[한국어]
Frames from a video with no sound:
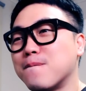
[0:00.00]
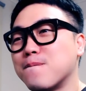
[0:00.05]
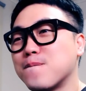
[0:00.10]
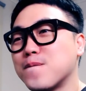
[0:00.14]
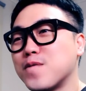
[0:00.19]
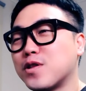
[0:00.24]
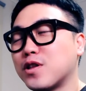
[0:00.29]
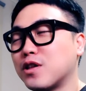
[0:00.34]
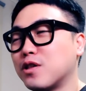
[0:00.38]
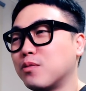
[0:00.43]

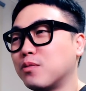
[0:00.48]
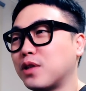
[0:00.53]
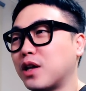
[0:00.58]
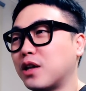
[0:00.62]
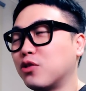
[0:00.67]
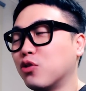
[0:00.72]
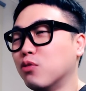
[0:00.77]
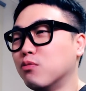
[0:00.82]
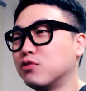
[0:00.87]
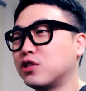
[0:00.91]
일단은 난
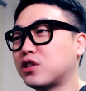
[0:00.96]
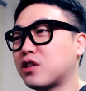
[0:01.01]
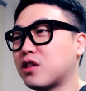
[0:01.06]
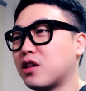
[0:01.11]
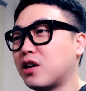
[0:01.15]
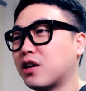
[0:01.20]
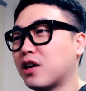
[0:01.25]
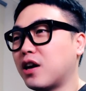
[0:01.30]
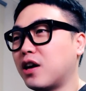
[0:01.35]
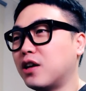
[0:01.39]
너무
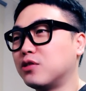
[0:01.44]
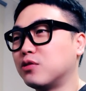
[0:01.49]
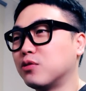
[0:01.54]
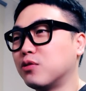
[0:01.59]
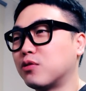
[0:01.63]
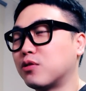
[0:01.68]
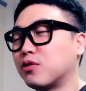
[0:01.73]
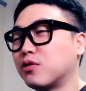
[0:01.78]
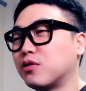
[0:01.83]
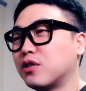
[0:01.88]
식상해가지고
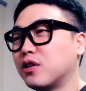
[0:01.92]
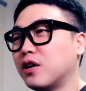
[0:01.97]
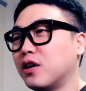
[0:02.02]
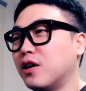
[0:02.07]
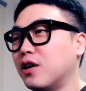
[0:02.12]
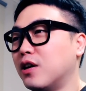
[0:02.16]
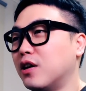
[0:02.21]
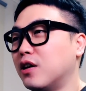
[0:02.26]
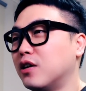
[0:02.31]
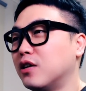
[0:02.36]

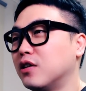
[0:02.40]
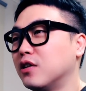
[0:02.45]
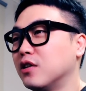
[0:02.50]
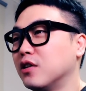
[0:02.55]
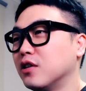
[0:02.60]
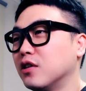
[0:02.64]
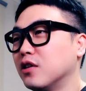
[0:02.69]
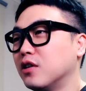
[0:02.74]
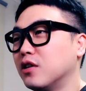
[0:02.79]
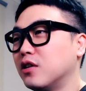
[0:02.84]
그런데
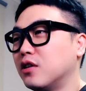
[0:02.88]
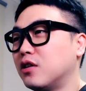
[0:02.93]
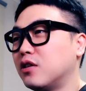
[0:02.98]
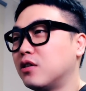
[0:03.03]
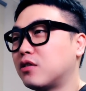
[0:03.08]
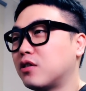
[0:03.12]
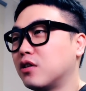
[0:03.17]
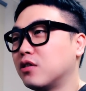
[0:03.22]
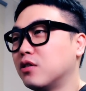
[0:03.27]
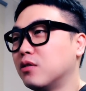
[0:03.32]

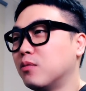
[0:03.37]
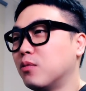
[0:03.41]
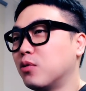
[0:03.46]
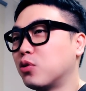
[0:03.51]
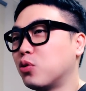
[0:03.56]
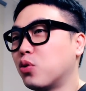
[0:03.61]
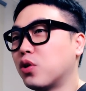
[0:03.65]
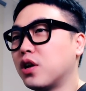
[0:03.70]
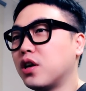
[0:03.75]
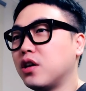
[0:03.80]
일단은 뭐
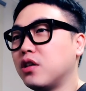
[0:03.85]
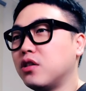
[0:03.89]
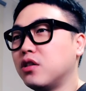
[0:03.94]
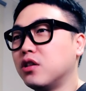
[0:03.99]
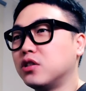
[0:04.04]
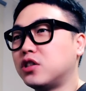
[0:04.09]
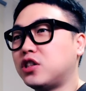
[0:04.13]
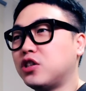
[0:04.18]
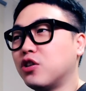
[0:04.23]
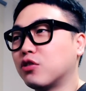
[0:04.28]
여기 있는
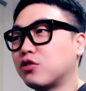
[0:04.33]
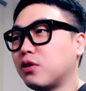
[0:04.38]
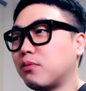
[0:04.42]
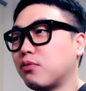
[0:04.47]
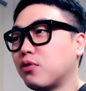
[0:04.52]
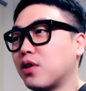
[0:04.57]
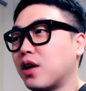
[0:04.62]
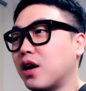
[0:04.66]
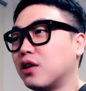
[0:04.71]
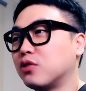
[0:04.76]
지역들도
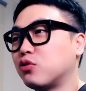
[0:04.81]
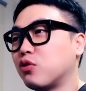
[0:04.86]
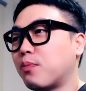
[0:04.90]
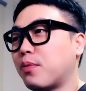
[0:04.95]
나왔죠.